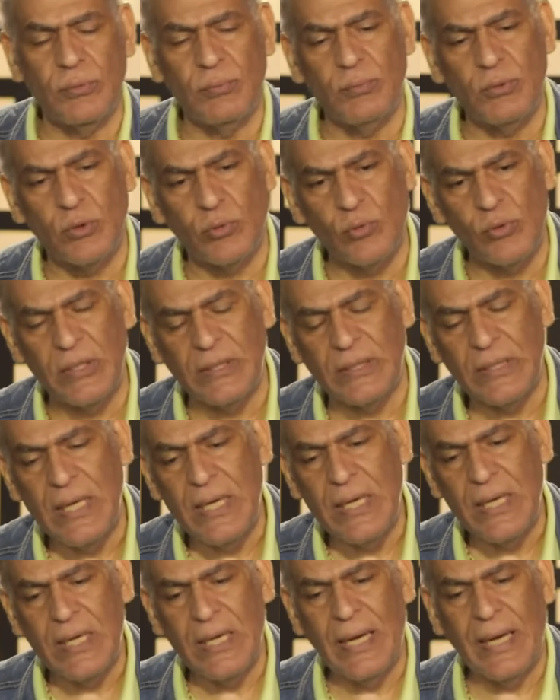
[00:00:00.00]
بطولة
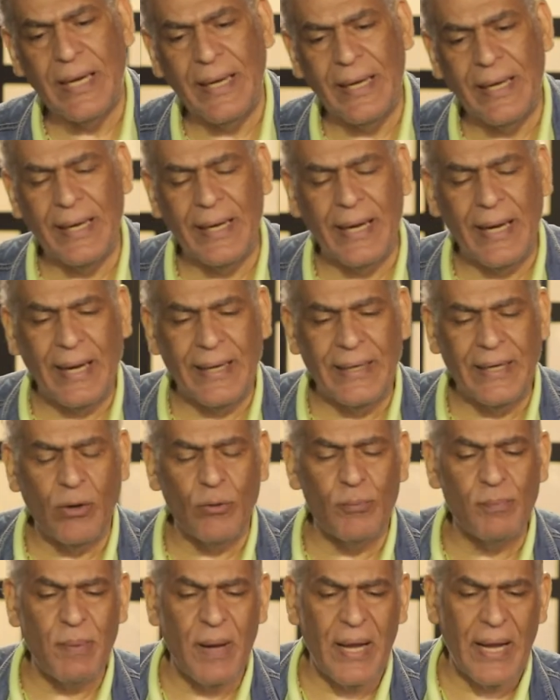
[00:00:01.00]
آه، آه،
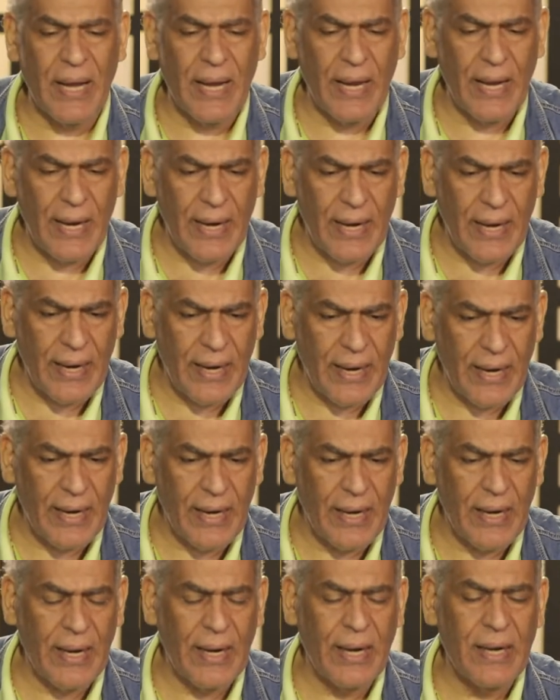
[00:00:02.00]
هناخد
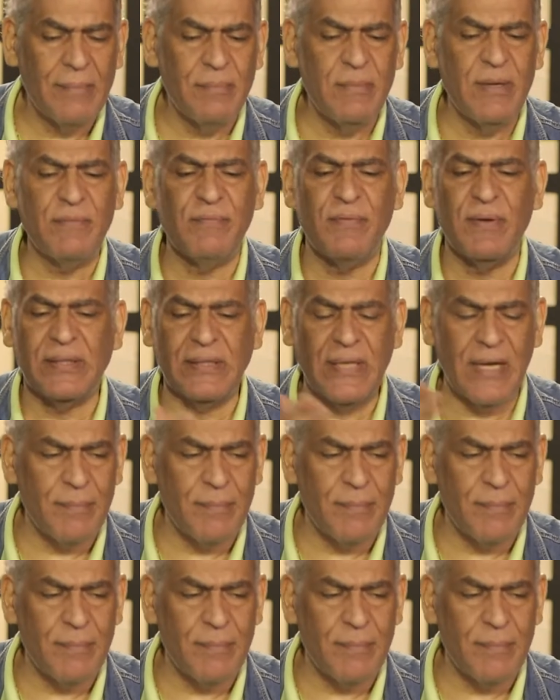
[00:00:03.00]
بقى ميرفت